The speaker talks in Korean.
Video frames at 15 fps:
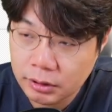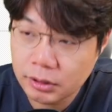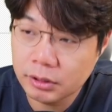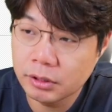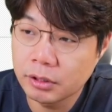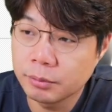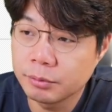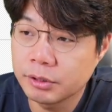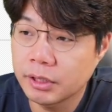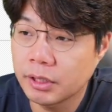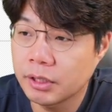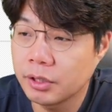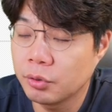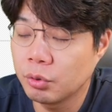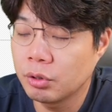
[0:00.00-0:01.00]
이 그림은 제가
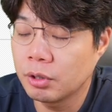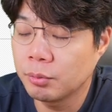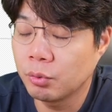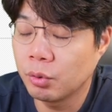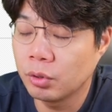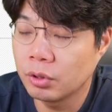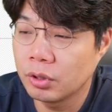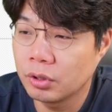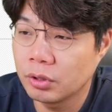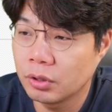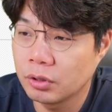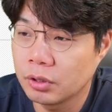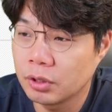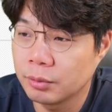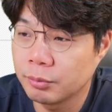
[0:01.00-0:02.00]
일요일날
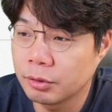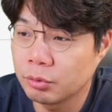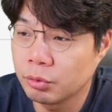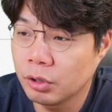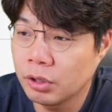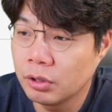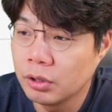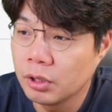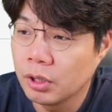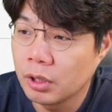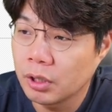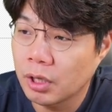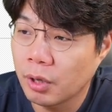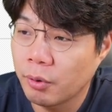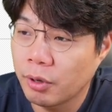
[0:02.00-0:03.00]
보여드렸던 그림이고요.
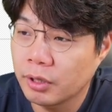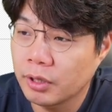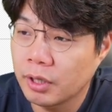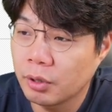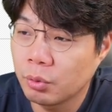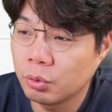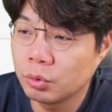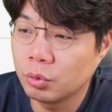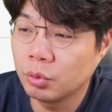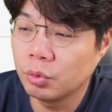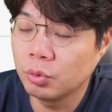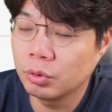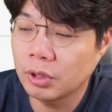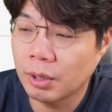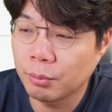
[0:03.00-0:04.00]

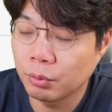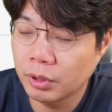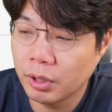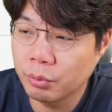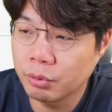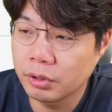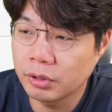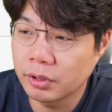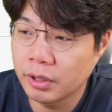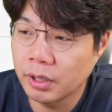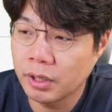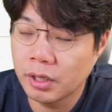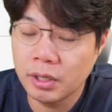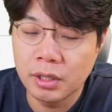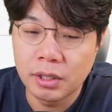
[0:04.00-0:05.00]
계획대로도 다 못하고
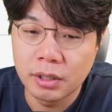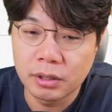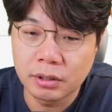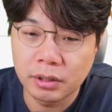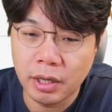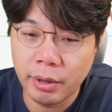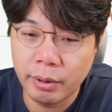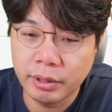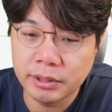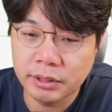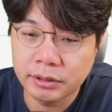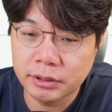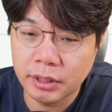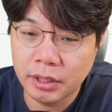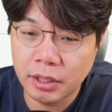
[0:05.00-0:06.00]
있는데 그 계획
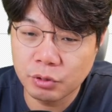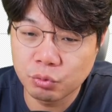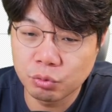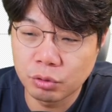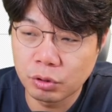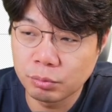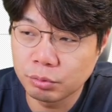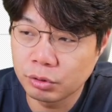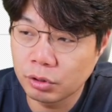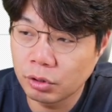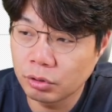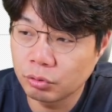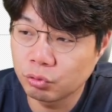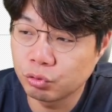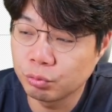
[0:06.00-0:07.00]
자체가
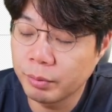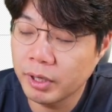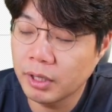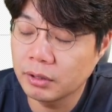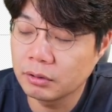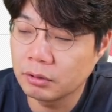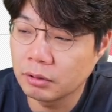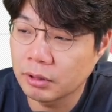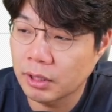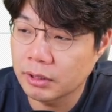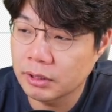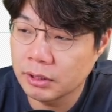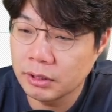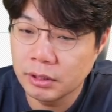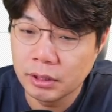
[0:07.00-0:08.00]
구월부터 두 배가
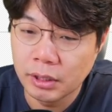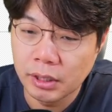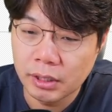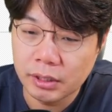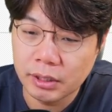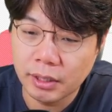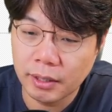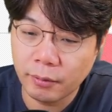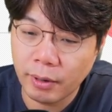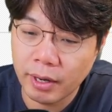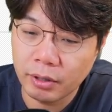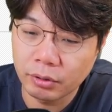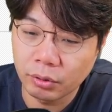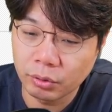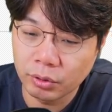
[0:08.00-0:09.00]
늘어나니 이게
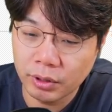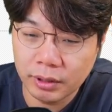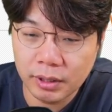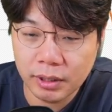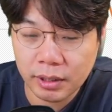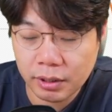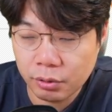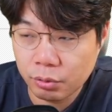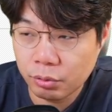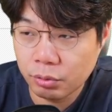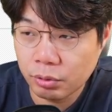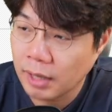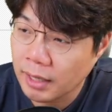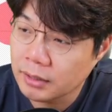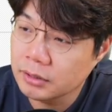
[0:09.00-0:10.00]
과연 어떻게
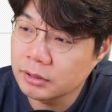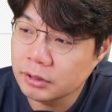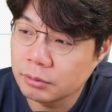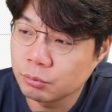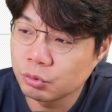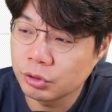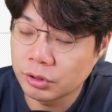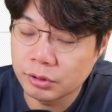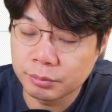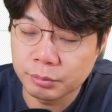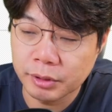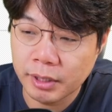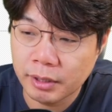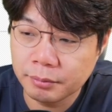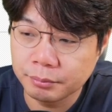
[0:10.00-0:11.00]
될까요? 라는
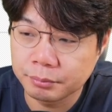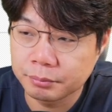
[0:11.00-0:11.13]
질문이었습니다.